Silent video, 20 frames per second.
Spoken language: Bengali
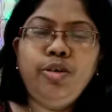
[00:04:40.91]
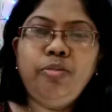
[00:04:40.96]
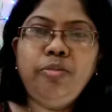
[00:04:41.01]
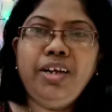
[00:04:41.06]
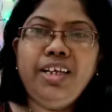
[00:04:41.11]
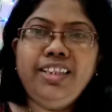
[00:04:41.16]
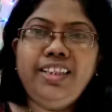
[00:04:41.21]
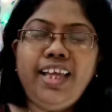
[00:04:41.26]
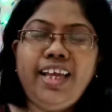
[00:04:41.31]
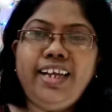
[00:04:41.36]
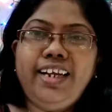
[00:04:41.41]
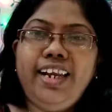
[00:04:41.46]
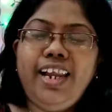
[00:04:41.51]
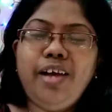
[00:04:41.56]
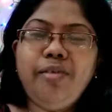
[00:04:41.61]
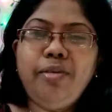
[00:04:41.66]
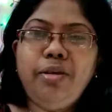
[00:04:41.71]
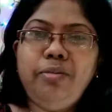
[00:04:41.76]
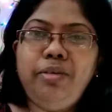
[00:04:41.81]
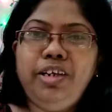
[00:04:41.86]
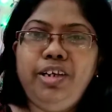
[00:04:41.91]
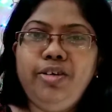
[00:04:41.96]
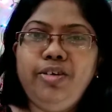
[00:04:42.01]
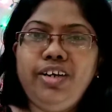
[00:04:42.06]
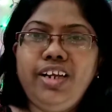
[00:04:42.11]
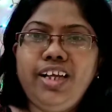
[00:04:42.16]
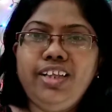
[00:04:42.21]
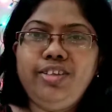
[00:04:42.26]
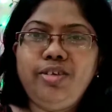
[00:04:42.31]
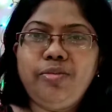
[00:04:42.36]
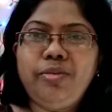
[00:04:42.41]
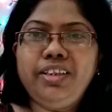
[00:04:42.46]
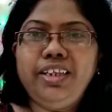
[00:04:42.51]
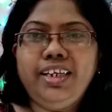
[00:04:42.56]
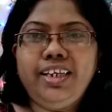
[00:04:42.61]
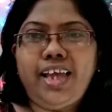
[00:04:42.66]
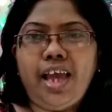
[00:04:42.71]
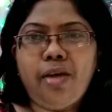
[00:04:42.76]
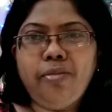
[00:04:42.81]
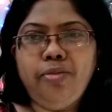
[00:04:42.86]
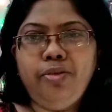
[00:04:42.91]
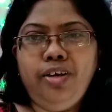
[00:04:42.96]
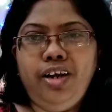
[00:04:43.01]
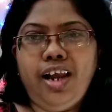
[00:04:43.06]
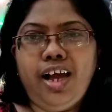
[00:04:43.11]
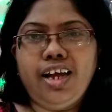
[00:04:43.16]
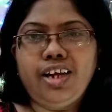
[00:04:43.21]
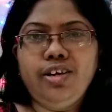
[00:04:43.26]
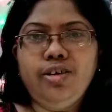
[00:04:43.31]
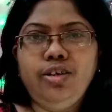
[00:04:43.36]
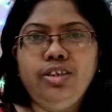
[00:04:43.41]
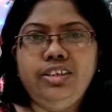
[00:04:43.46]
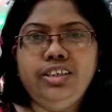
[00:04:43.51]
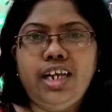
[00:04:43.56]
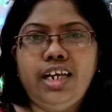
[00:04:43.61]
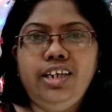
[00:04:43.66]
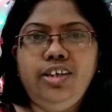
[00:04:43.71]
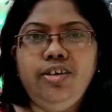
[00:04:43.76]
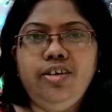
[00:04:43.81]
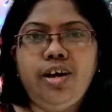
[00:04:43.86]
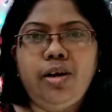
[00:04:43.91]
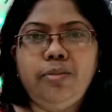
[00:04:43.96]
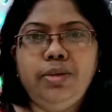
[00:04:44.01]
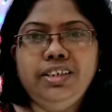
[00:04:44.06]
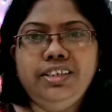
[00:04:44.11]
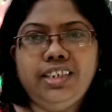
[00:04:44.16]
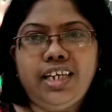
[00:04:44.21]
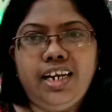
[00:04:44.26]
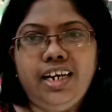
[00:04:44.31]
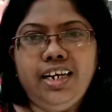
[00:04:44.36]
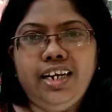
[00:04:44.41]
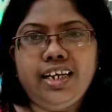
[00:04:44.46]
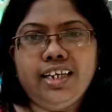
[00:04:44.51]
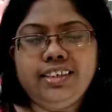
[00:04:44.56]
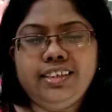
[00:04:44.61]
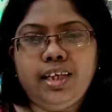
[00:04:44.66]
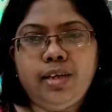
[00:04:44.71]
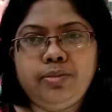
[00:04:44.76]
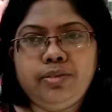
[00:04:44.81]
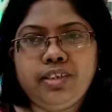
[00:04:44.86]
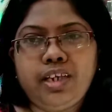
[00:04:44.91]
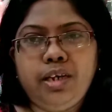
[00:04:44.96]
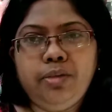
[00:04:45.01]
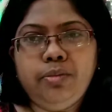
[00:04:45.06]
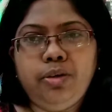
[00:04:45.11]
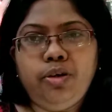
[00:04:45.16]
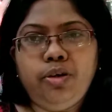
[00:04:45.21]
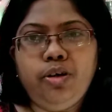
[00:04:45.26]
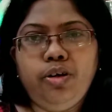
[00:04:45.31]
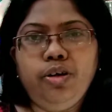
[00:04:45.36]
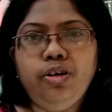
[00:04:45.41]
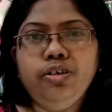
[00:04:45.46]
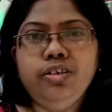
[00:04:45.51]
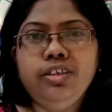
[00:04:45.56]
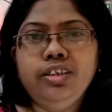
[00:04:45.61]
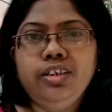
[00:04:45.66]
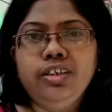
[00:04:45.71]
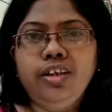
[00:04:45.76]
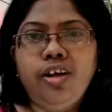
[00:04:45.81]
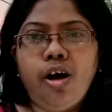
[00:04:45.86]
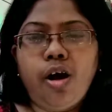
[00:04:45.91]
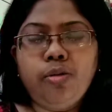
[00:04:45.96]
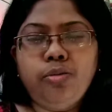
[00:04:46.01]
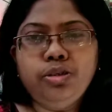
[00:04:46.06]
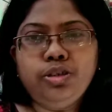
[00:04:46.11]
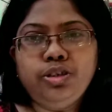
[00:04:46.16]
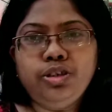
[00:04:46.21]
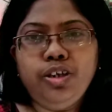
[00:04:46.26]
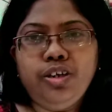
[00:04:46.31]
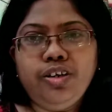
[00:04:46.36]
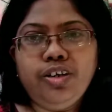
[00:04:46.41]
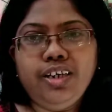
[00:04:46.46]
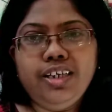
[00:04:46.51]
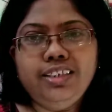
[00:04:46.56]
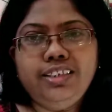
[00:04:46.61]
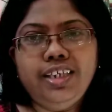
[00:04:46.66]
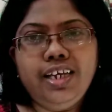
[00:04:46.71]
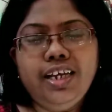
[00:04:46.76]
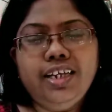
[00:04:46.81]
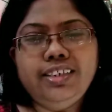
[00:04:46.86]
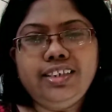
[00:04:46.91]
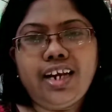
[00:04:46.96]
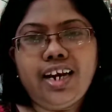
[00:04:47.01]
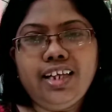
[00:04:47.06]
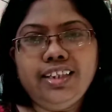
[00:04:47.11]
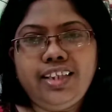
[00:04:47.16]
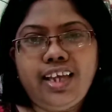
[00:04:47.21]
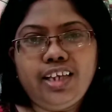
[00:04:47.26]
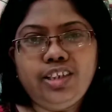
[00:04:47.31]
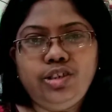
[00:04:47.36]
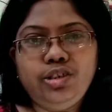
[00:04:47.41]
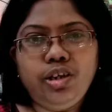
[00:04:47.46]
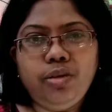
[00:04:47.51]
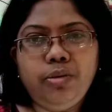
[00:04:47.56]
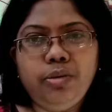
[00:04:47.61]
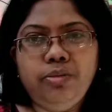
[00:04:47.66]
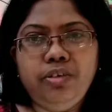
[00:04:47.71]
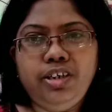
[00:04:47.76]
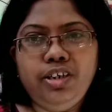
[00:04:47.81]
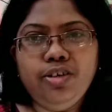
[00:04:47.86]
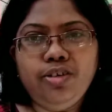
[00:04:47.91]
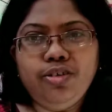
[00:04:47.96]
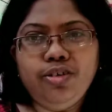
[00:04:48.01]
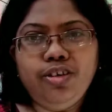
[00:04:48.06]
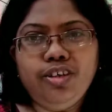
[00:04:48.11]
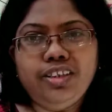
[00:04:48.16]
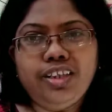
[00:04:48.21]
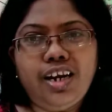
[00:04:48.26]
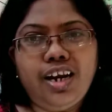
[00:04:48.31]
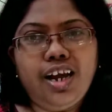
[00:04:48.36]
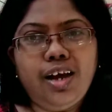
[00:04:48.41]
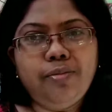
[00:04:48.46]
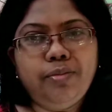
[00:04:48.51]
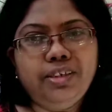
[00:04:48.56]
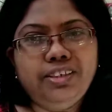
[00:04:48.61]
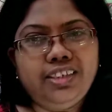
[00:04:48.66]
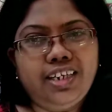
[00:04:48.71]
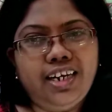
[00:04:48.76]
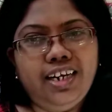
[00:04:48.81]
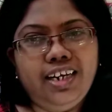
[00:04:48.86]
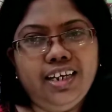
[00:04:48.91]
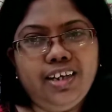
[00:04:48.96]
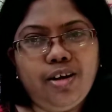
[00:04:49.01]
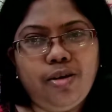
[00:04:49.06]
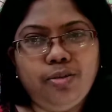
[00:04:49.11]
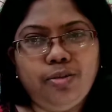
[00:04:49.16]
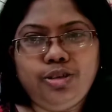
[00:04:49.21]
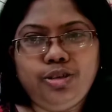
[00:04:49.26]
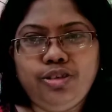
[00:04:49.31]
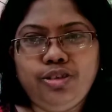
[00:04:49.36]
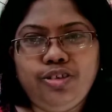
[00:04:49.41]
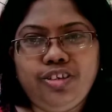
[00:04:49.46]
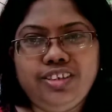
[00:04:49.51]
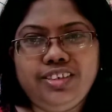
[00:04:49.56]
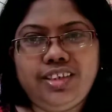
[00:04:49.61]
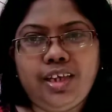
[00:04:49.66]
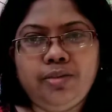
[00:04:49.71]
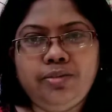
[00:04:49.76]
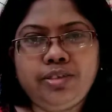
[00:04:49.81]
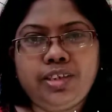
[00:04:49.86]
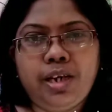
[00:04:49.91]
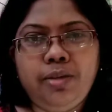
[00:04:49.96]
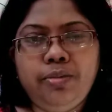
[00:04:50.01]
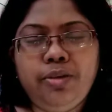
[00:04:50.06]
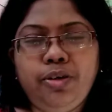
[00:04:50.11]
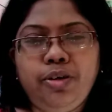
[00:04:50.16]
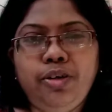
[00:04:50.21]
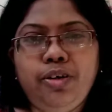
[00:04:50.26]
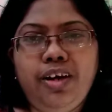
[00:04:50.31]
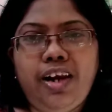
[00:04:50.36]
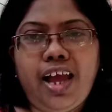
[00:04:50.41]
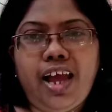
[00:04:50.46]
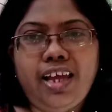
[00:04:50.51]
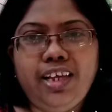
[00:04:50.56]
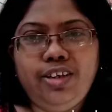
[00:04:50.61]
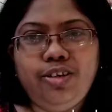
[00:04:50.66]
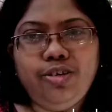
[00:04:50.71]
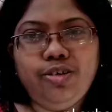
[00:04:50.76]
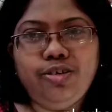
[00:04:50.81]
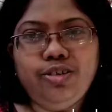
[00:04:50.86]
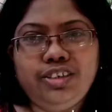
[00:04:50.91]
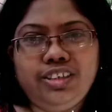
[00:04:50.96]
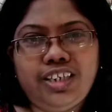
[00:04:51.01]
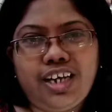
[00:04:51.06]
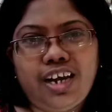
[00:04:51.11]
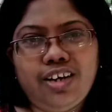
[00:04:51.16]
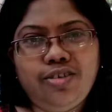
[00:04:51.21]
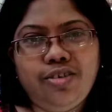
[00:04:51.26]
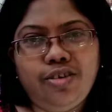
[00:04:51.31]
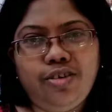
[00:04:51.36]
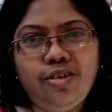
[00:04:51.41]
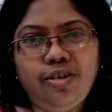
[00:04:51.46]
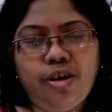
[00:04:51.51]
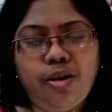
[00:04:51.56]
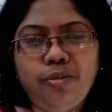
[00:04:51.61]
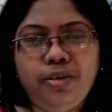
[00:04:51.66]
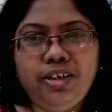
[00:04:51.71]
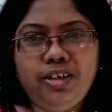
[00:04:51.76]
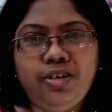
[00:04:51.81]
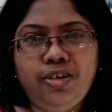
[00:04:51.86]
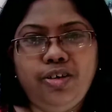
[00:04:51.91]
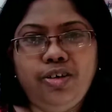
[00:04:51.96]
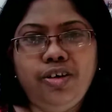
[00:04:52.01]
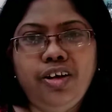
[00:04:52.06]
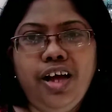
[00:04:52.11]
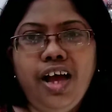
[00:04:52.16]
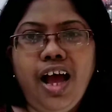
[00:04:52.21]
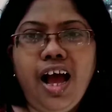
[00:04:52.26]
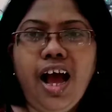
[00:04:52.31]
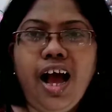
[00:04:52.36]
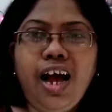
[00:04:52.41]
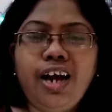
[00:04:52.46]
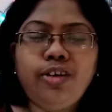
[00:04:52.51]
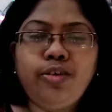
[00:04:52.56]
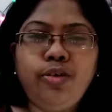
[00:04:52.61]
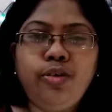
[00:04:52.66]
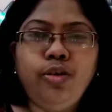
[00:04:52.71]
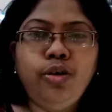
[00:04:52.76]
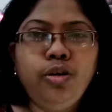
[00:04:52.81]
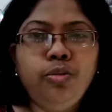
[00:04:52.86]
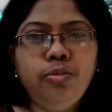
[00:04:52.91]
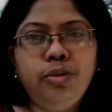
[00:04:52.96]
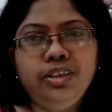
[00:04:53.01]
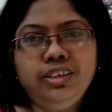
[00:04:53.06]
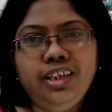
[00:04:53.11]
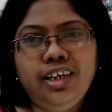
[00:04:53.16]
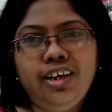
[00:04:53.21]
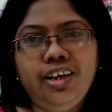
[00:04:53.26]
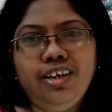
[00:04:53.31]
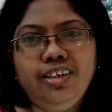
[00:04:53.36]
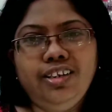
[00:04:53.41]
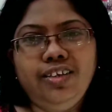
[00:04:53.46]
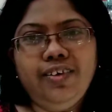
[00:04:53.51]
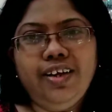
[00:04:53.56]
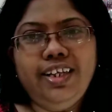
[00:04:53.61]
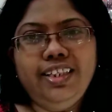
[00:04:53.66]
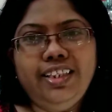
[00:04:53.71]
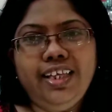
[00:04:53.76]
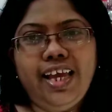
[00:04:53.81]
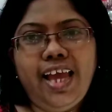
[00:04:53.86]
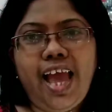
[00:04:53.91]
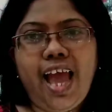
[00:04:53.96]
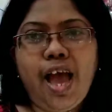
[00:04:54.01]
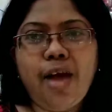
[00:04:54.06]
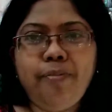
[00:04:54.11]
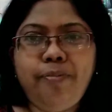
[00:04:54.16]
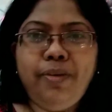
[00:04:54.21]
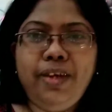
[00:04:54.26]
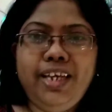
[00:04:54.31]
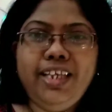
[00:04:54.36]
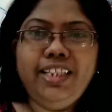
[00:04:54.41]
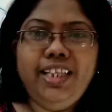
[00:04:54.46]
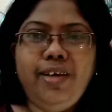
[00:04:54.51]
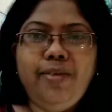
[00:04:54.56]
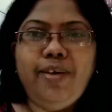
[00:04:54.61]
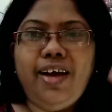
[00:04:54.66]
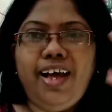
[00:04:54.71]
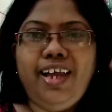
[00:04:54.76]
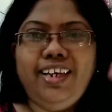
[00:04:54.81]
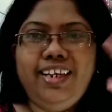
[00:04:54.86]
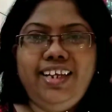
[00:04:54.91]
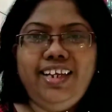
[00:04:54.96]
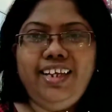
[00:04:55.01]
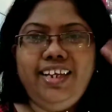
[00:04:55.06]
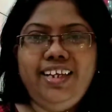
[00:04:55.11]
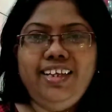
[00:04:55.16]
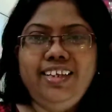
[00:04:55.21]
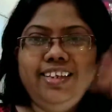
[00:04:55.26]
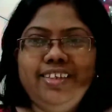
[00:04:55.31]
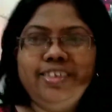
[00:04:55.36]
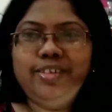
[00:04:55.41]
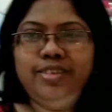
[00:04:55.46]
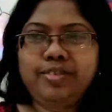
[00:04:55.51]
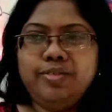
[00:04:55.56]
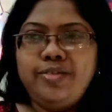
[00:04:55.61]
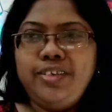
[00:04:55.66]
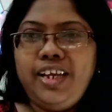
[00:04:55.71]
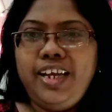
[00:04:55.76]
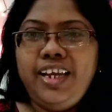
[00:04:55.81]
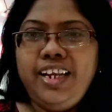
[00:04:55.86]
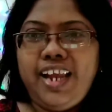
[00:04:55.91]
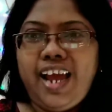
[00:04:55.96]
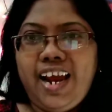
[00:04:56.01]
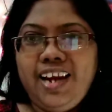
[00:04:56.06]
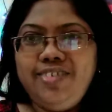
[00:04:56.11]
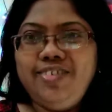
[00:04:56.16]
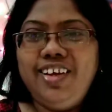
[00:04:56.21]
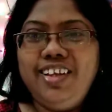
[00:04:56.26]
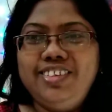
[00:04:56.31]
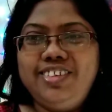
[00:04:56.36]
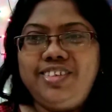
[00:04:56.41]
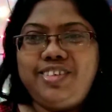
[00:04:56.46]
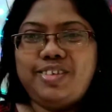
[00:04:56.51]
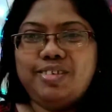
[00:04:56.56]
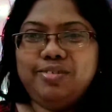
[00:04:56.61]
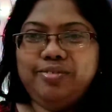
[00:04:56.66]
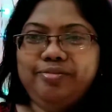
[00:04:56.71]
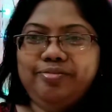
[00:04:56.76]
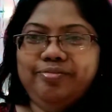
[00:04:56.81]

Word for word: তোমরা দেখলে আমার ভিডিওটা তোমাদের কেমন লাগলো জানিও আমার চ্যানেলটাকে সাবস্ক্রাইব করো অবশ্যই করে যে যারা দেখছো আমার ভিডিওগুলো তারা আমার চ্যানেলটাকে অবশ্যই করে সাবস্ক্রাইব করো লাইক করো শেয়ার করো কমেন্ট করো আর খুব মজা করো দিওয়ালিতে হ্যাপি দিওয়ালি ইন অ্যাডভান্স